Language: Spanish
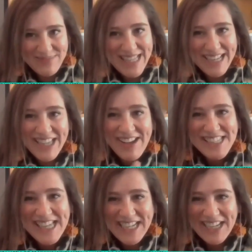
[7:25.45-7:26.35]
Ah, estaba ahí
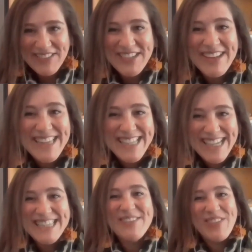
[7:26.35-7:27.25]
cerca, el
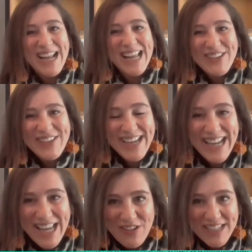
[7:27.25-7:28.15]
2030 fue el año, es
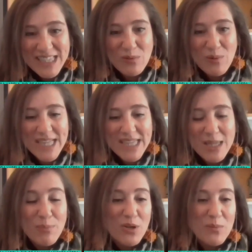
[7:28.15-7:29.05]
el año
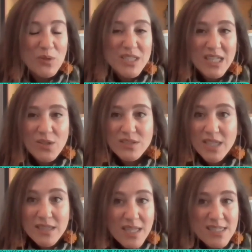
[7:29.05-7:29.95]
2040, pero hemos tenido
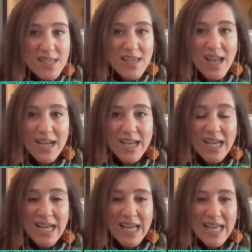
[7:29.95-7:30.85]
tantas señales,
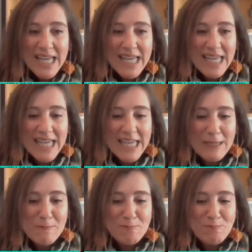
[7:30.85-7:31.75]

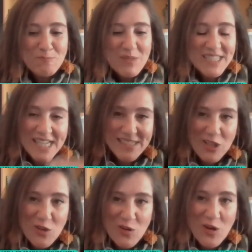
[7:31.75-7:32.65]
eh, ya
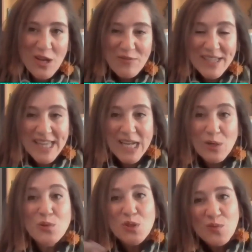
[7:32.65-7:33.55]
salió Ventanas
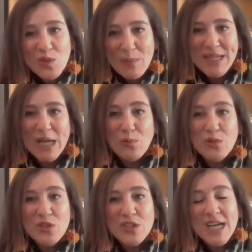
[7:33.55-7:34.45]
1, Bocamina
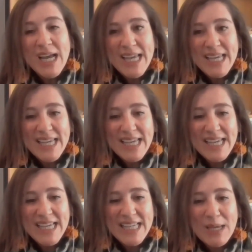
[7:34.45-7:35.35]
1,
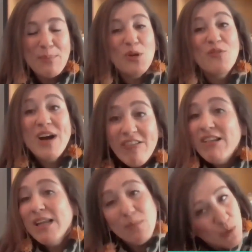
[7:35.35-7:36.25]
que es
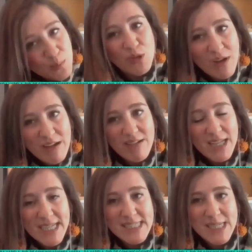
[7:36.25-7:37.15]
probable, es muy
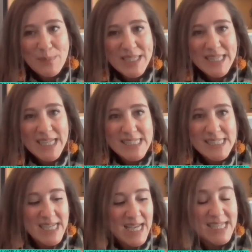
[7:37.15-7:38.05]
probable que esa meta
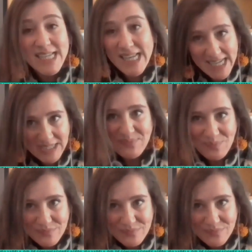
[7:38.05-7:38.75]
se acelere.